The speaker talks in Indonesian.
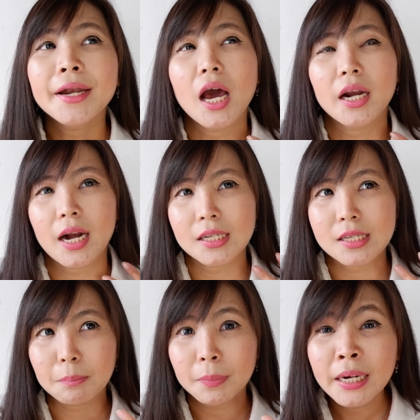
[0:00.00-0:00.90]
dari
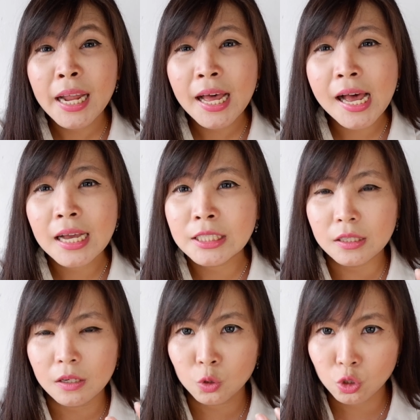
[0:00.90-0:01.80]
rasa pedas
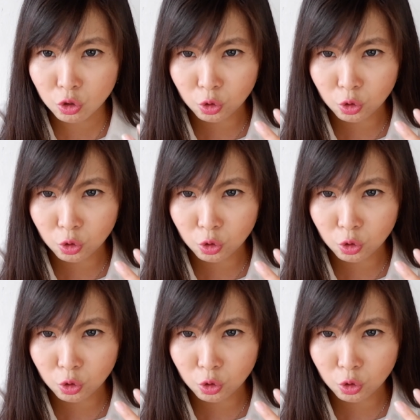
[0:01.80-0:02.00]
terus